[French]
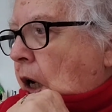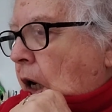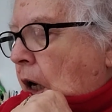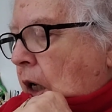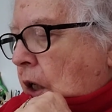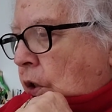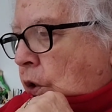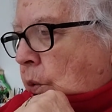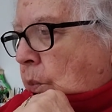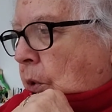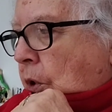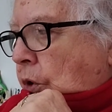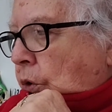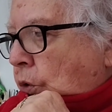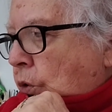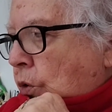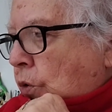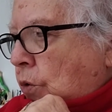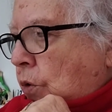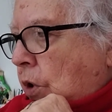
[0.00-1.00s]
à la
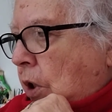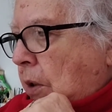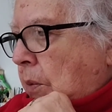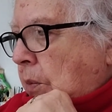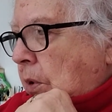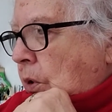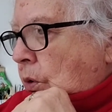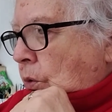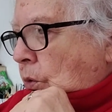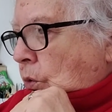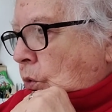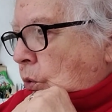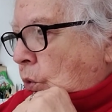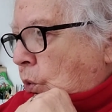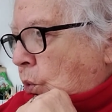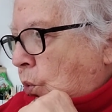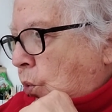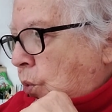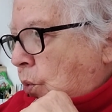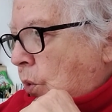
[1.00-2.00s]
demande d'une amie de
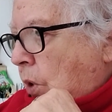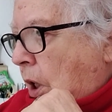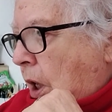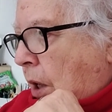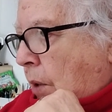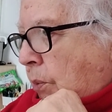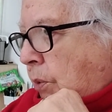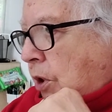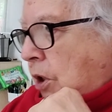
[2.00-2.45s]
l'auto. Ah